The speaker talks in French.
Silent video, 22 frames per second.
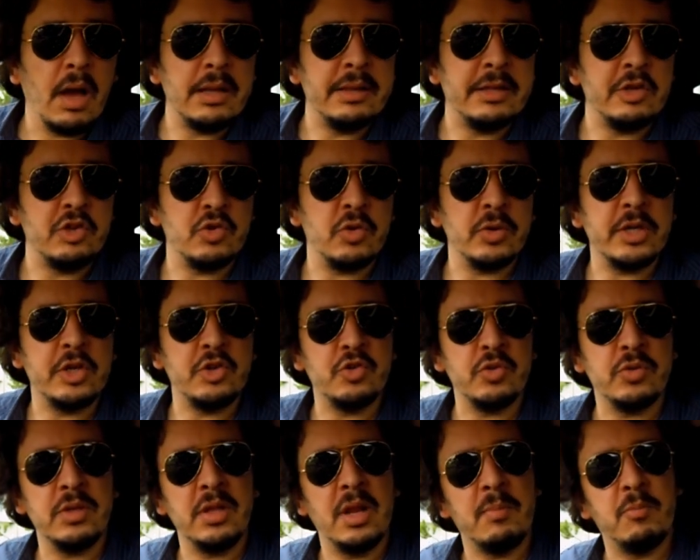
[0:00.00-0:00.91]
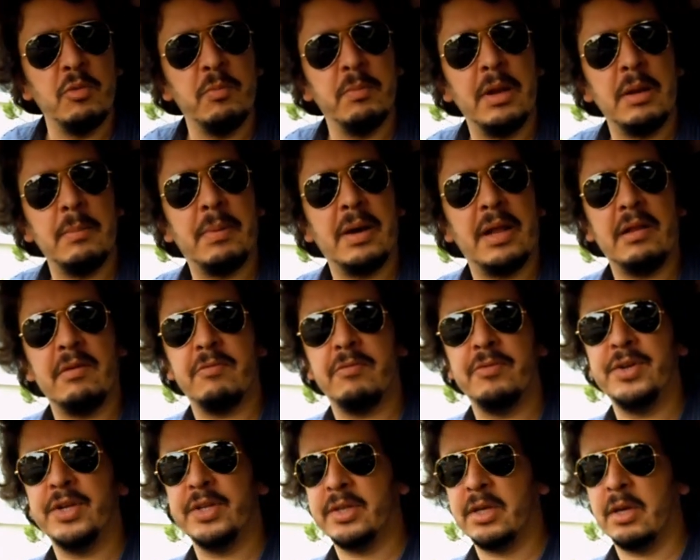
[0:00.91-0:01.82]
à des gens qui jetaient la poubelle par la
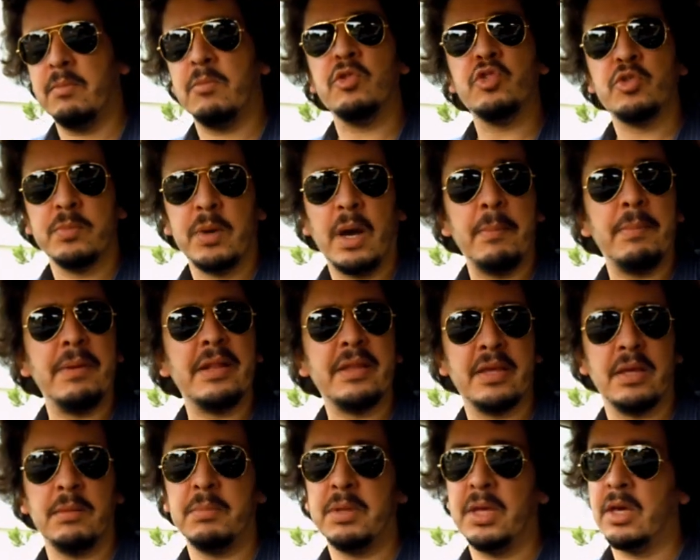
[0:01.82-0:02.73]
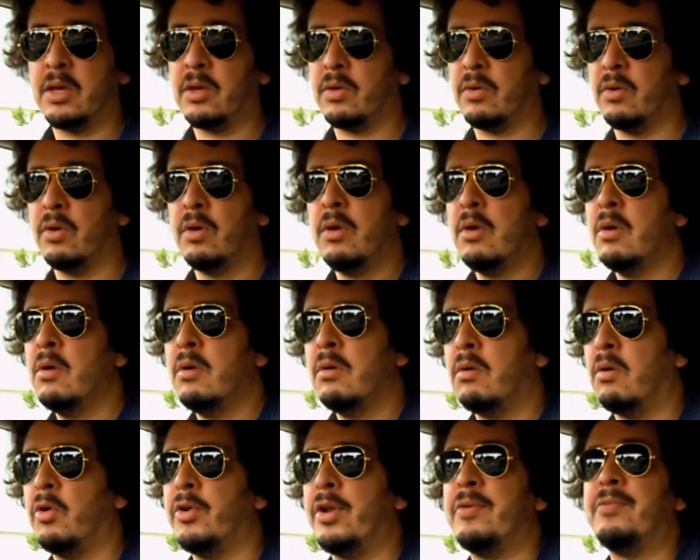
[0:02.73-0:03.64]
fenêtre. Et moi, je me rappelle très bien que
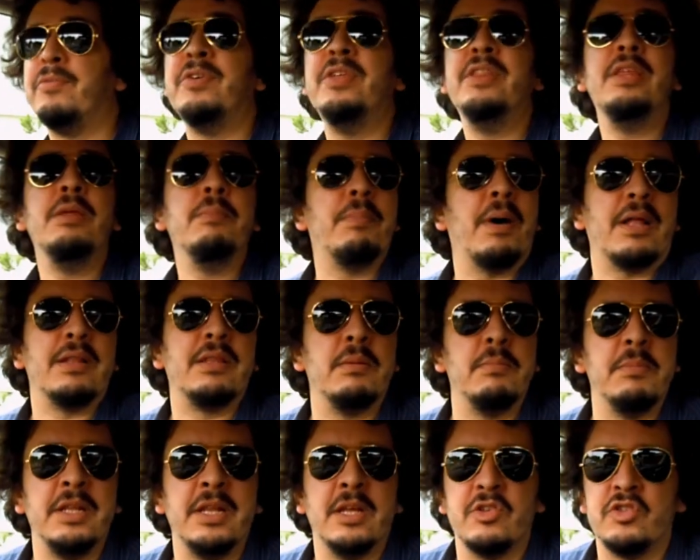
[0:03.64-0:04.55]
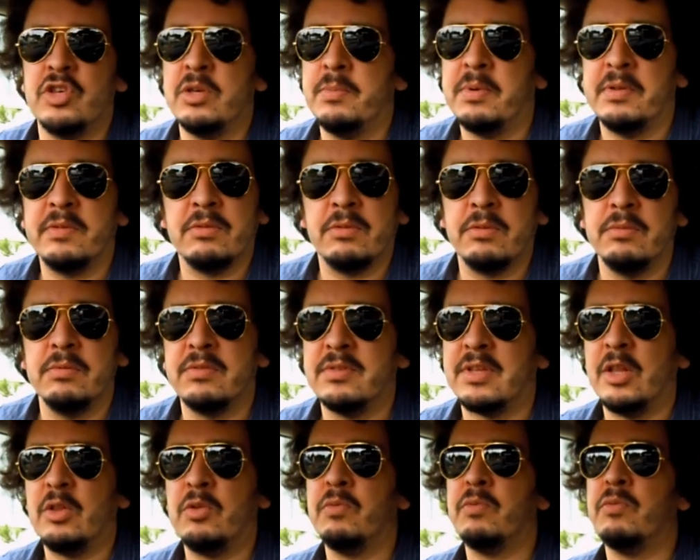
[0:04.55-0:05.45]
on a fini par déménager parce que
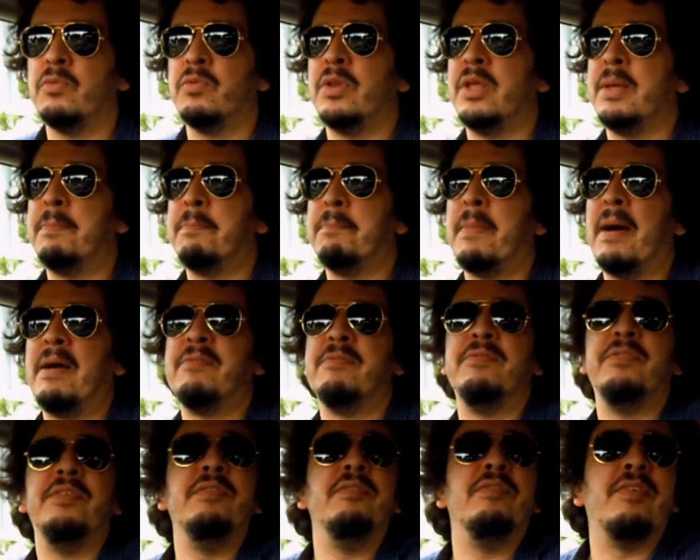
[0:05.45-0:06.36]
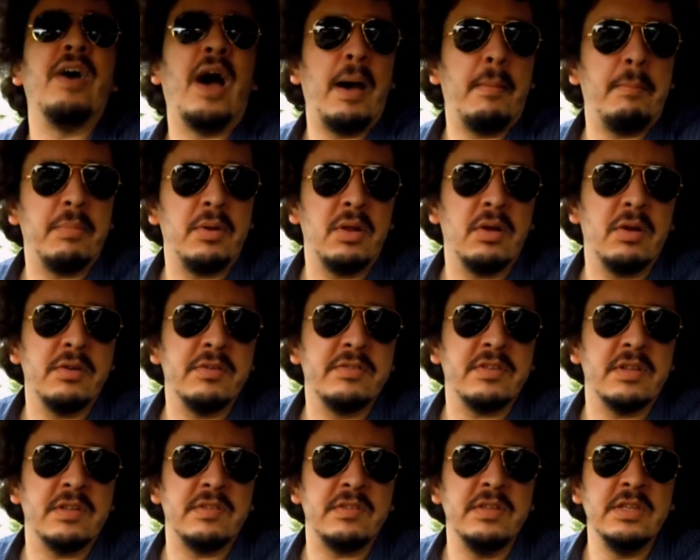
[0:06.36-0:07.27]
ça devenait pas vivable euh,
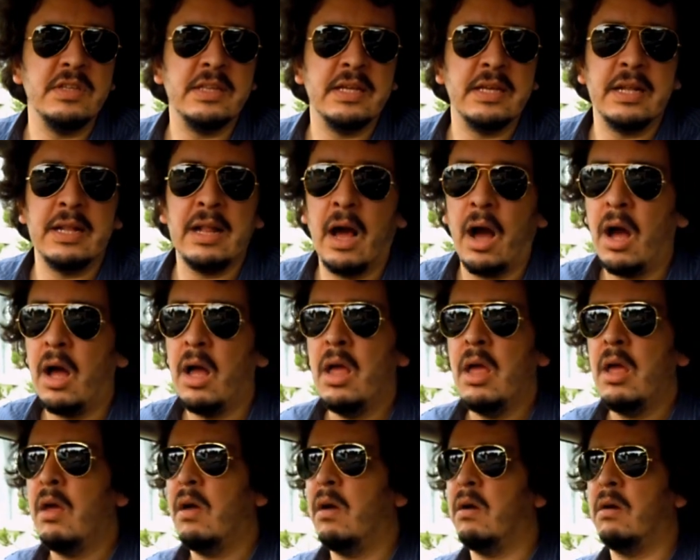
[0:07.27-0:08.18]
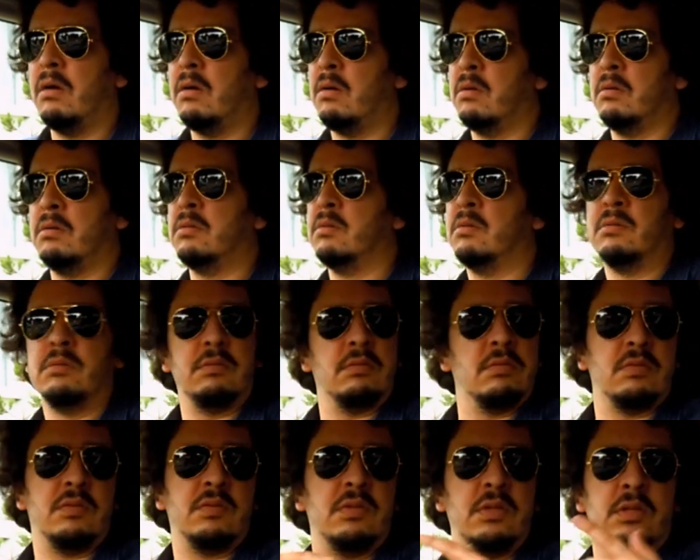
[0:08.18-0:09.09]
cette cité-là. Euh,
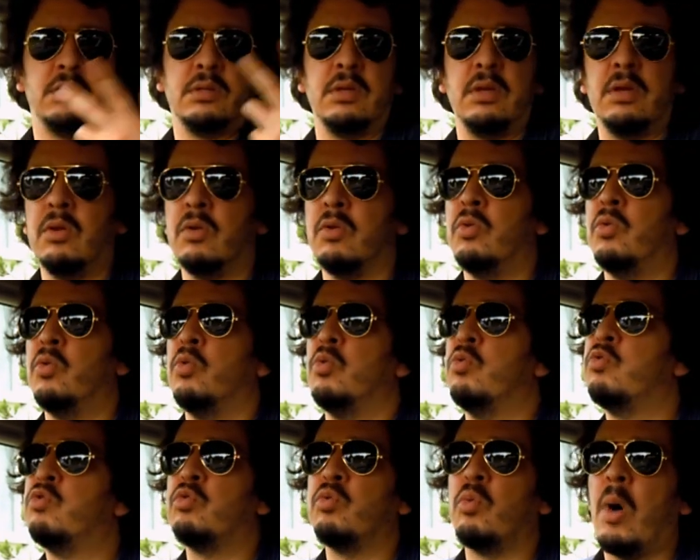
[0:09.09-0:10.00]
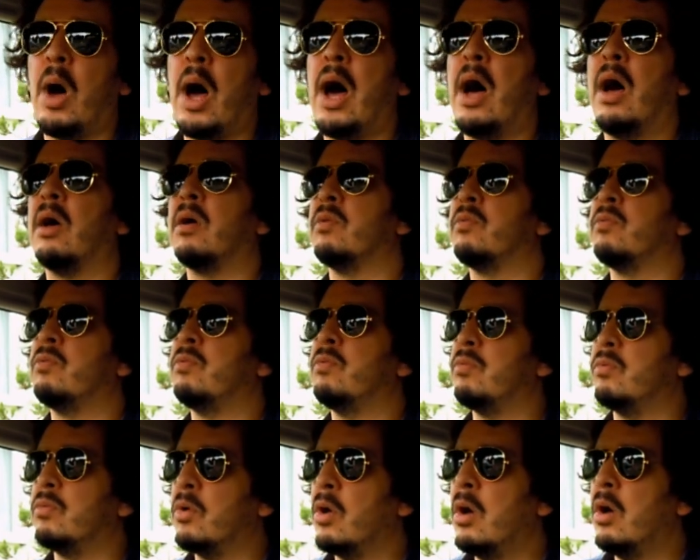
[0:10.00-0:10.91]
c'était le, soir,
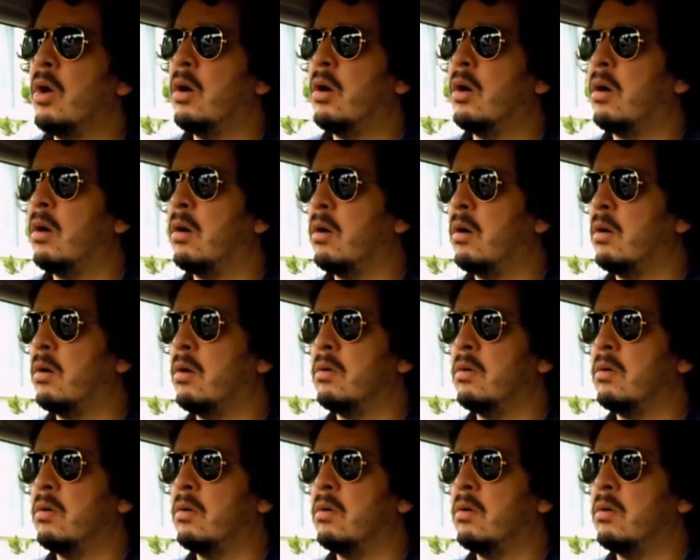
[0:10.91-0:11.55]
euh,